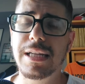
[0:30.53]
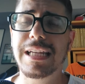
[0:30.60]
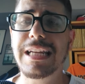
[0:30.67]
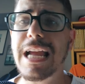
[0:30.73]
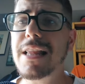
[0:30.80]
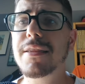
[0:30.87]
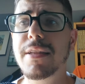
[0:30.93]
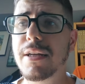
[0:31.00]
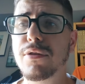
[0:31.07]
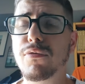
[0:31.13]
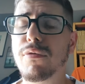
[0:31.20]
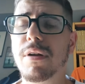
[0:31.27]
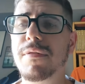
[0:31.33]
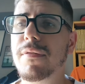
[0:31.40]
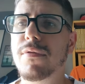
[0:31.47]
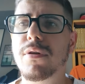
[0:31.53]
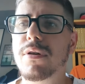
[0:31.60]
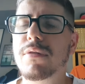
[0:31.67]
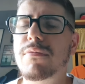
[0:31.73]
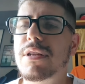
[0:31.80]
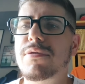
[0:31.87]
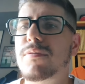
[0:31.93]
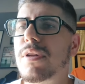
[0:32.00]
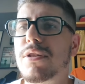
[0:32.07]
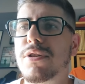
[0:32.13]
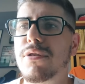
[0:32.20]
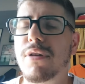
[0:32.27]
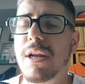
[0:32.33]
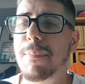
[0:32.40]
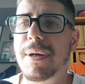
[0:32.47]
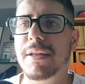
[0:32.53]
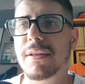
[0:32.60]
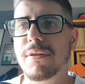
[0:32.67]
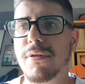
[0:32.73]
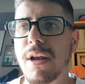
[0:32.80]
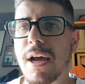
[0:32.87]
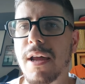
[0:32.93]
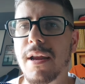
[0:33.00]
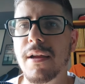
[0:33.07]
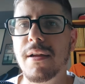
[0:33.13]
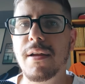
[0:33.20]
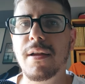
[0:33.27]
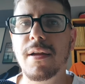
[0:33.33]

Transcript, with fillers: gli altri due vivono in una situazione particolare.